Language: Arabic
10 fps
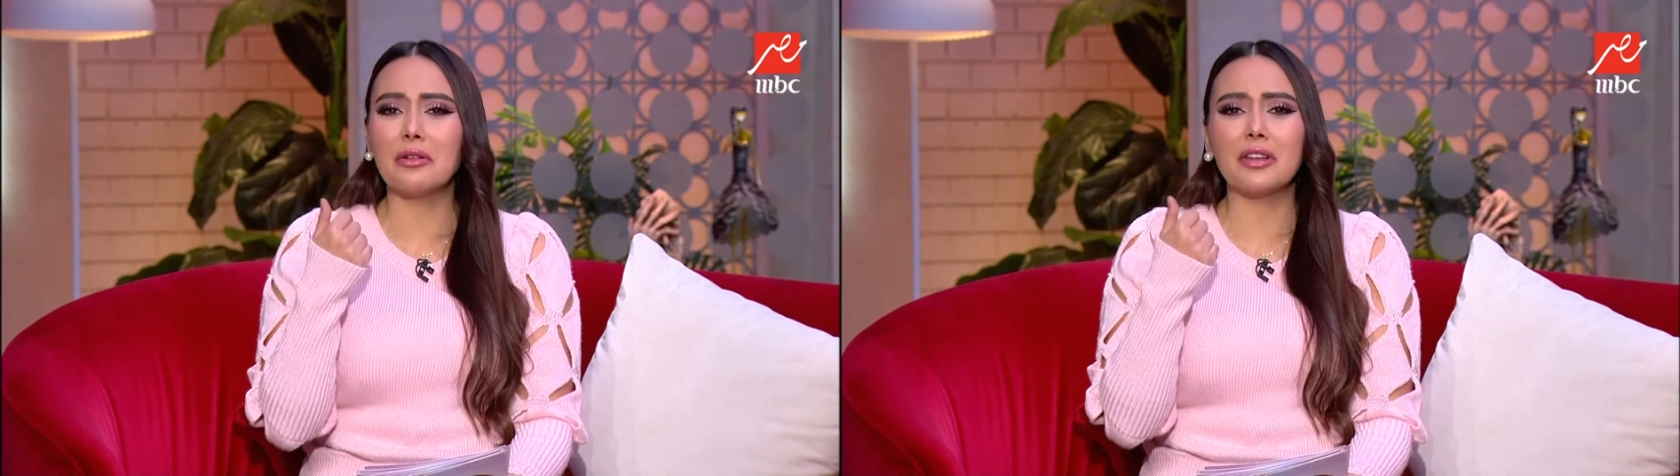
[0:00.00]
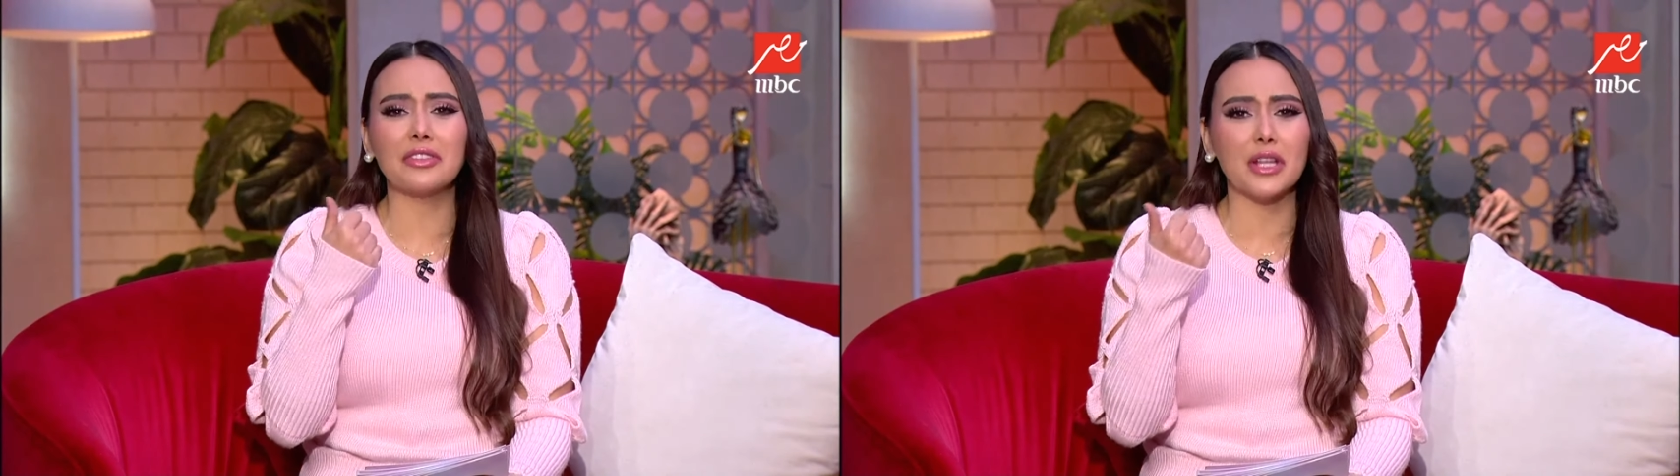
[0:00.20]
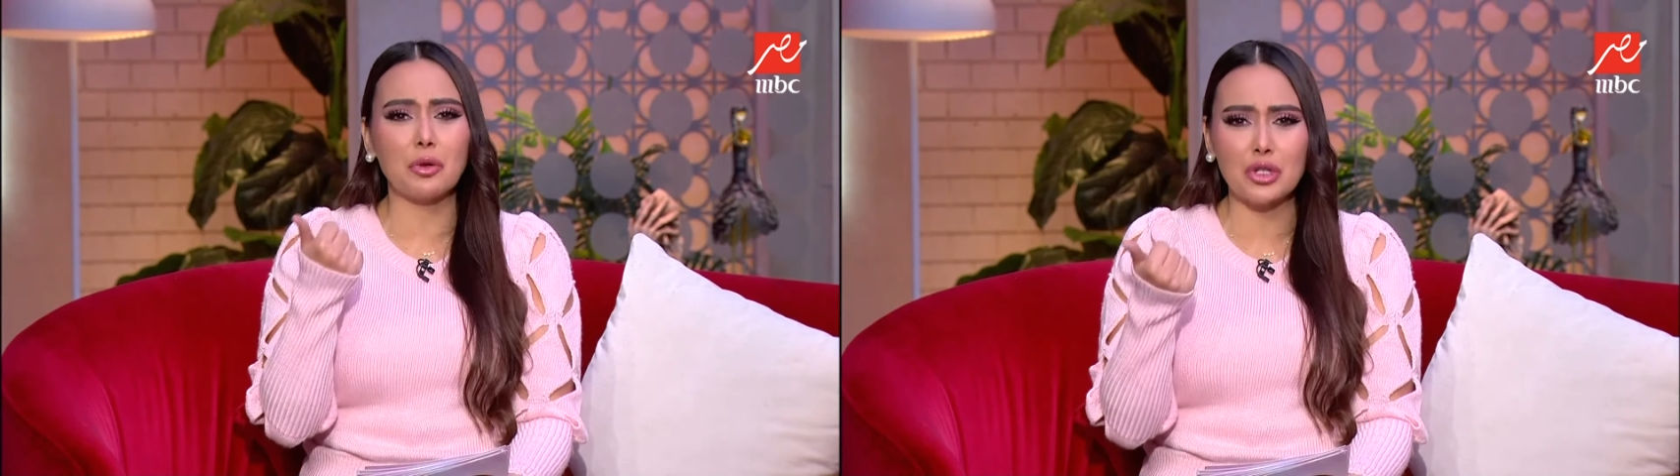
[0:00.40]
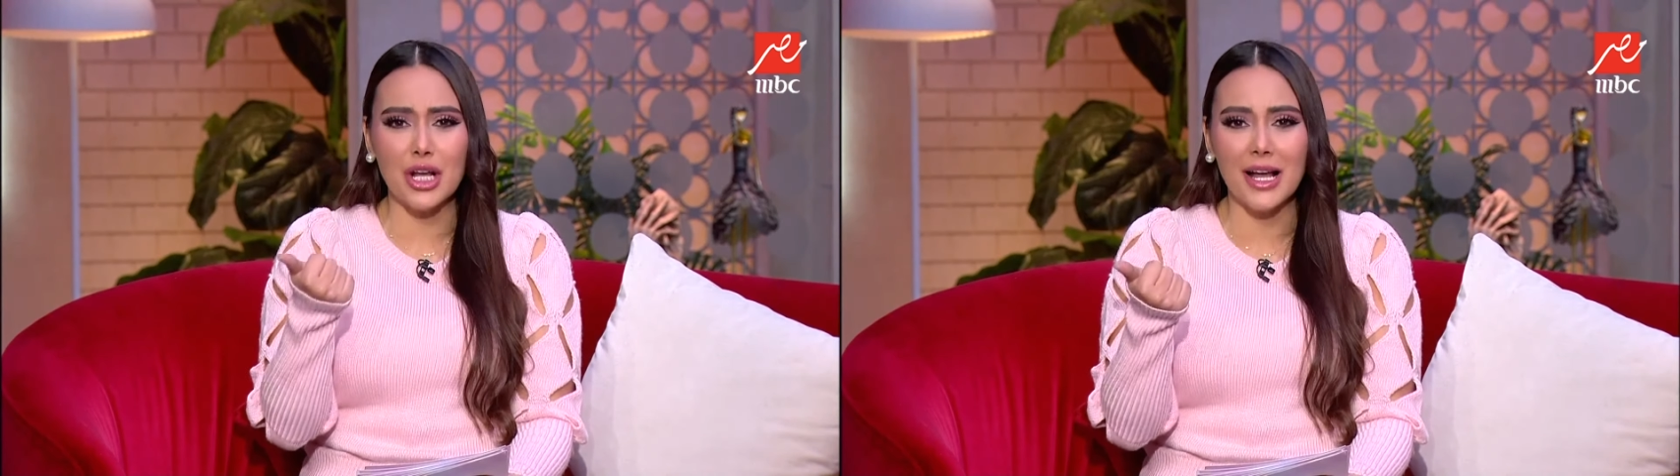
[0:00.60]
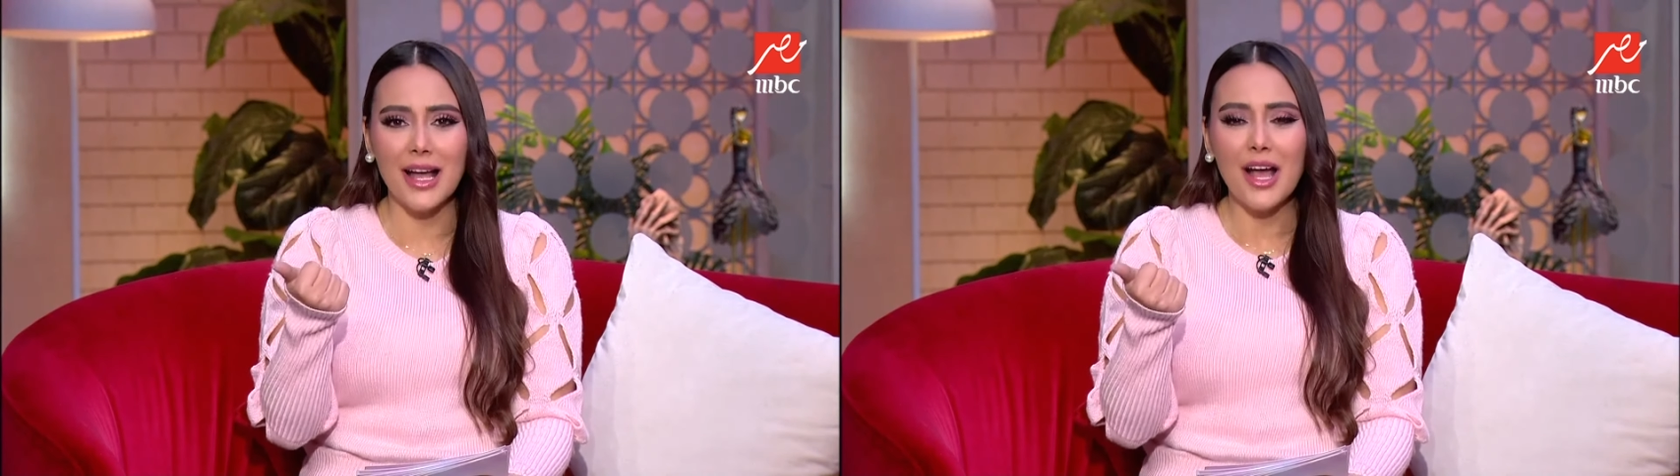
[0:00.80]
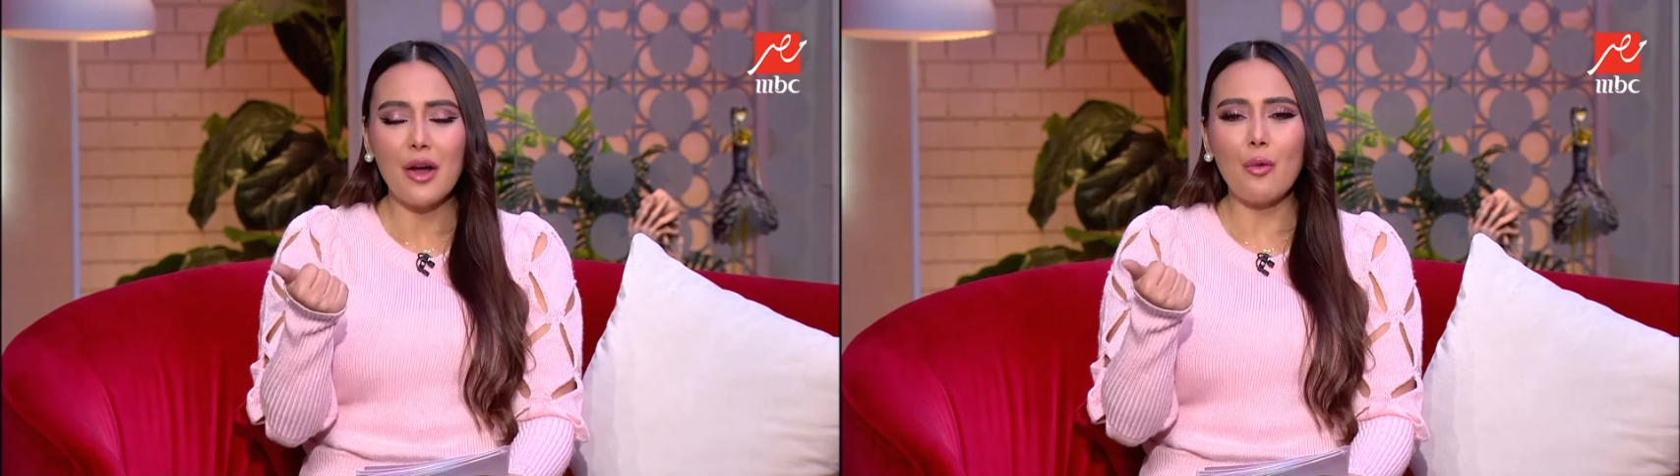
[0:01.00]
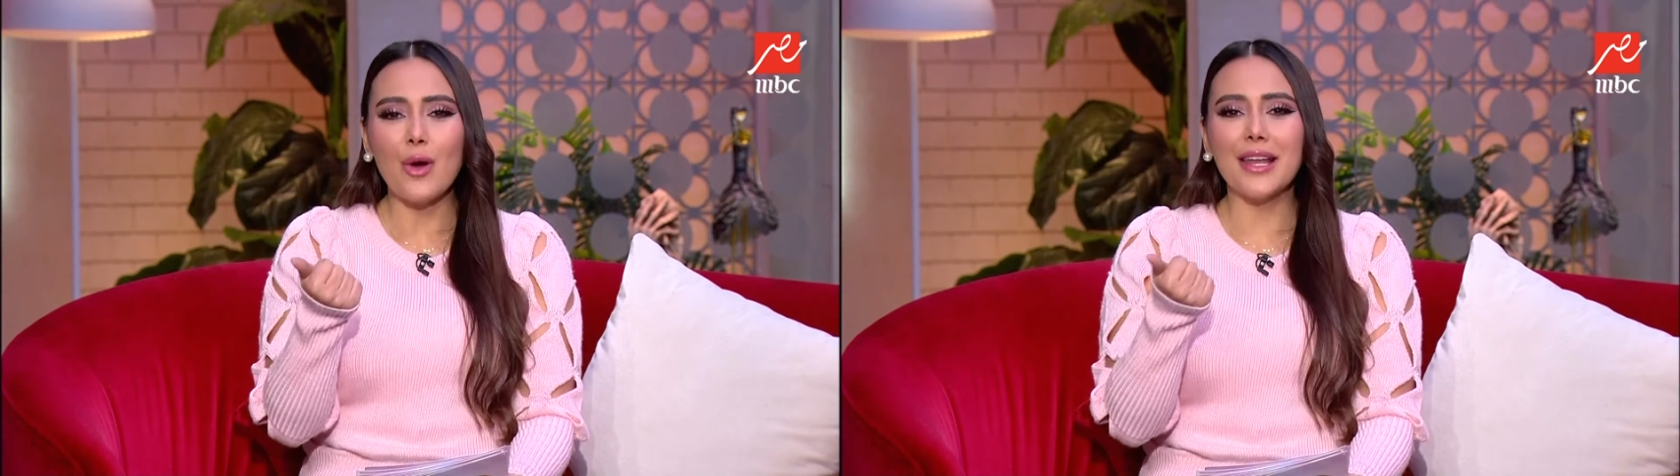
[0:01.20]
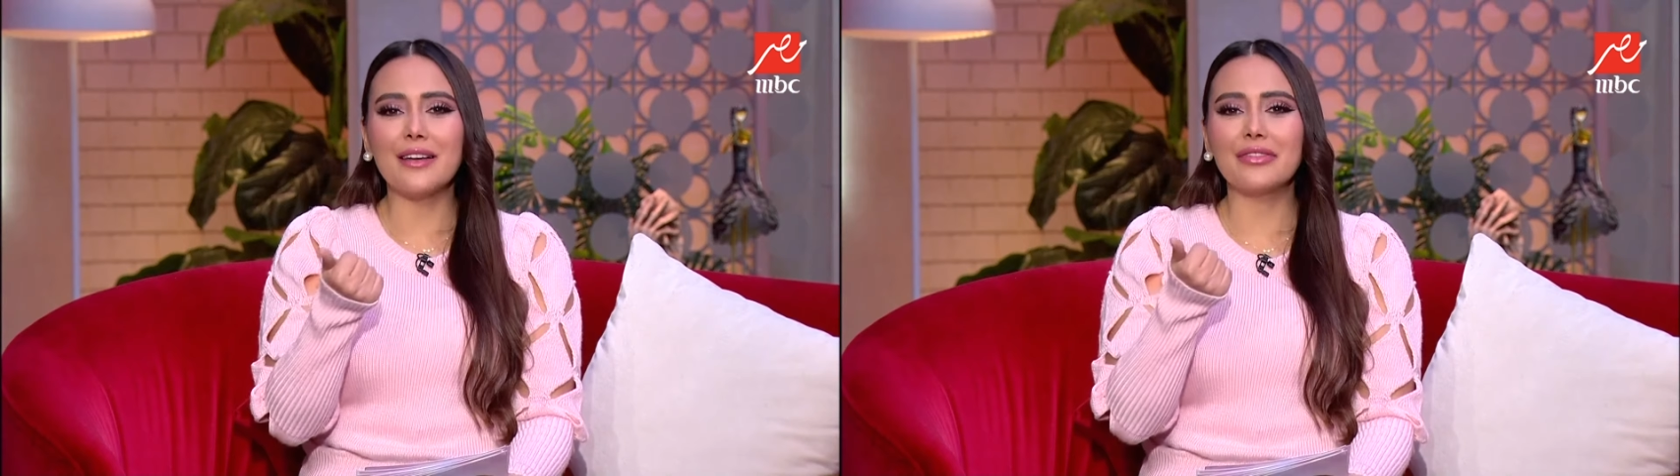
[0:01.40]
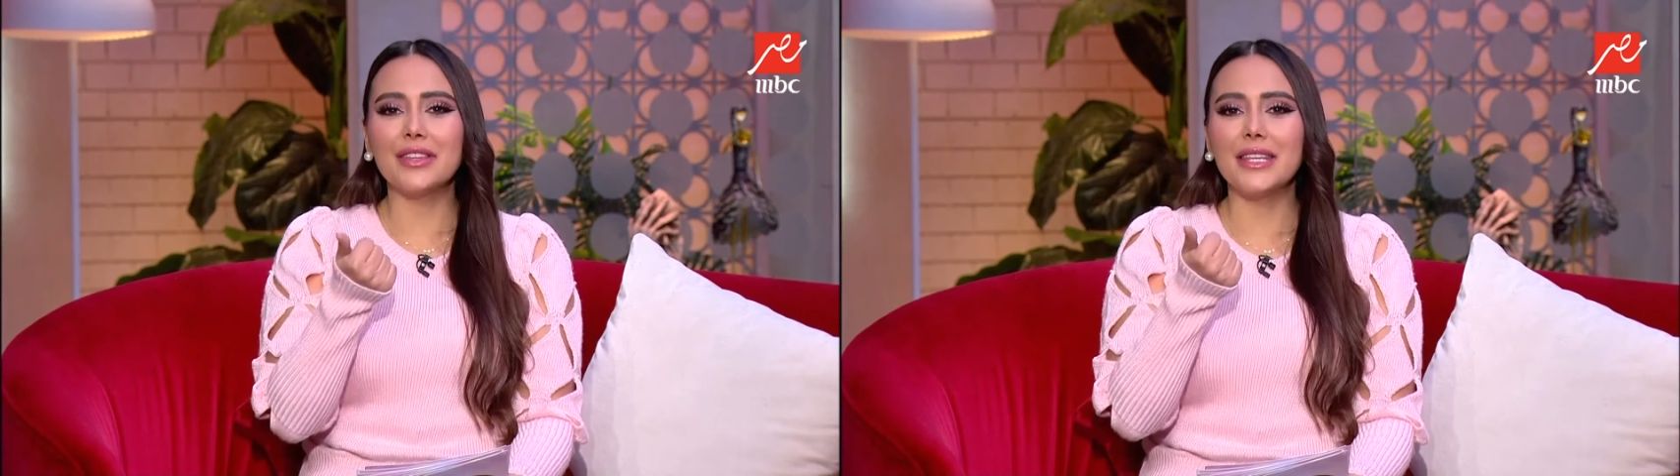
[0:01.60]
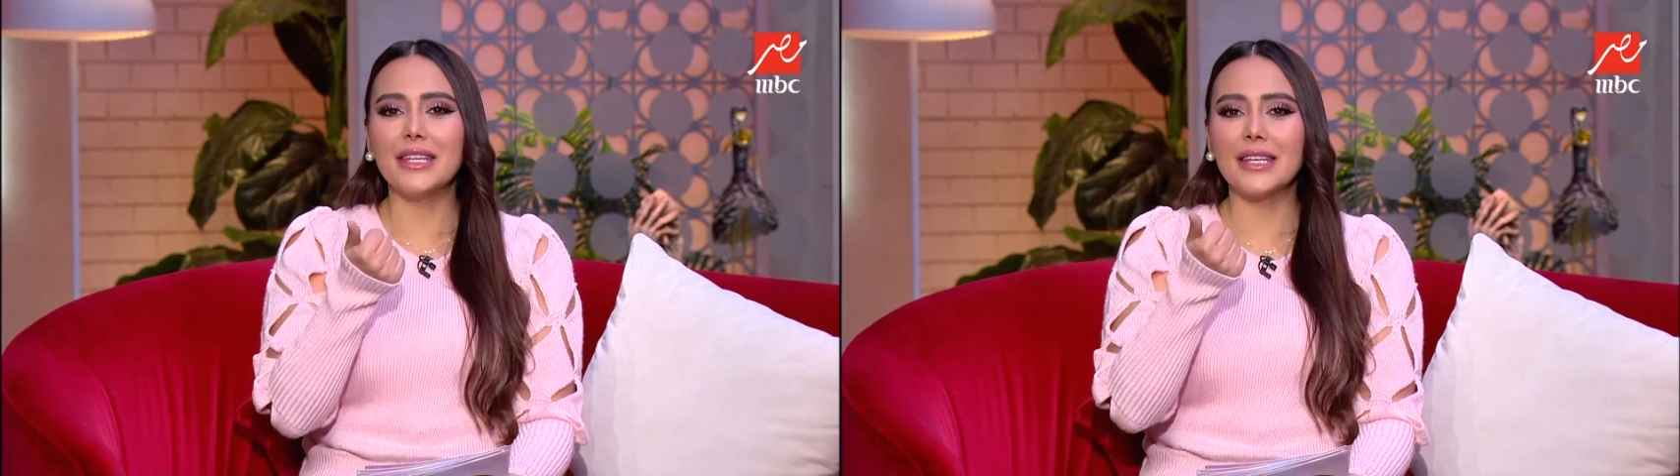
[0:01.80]
ولا في دوشه ولا
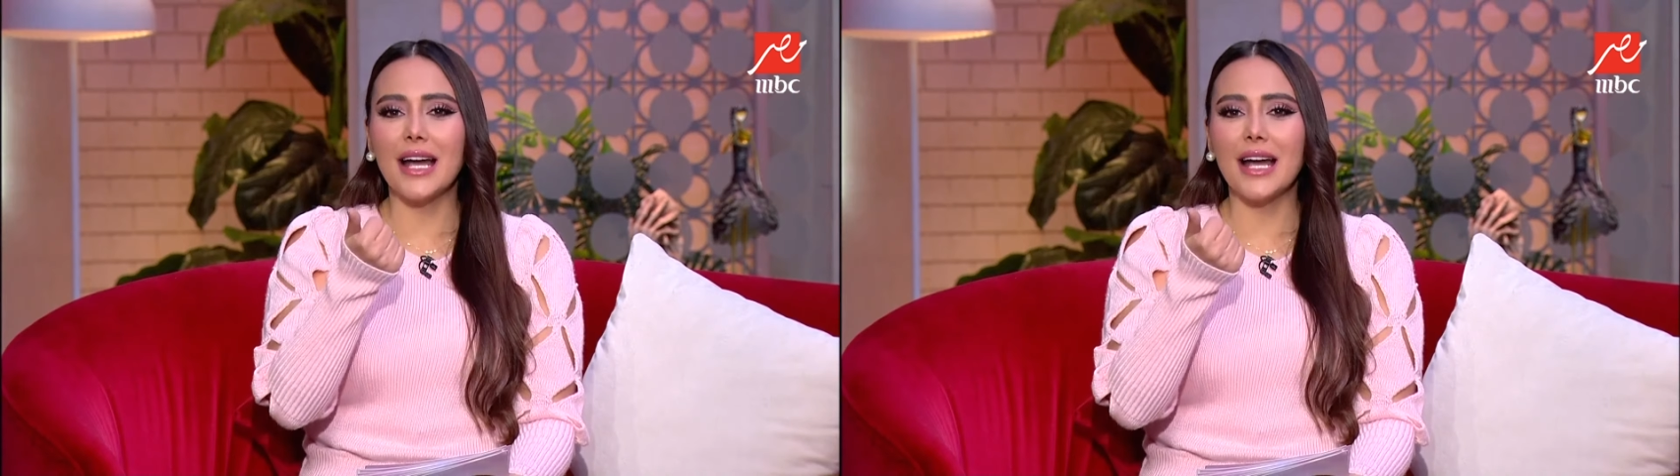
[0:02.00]
في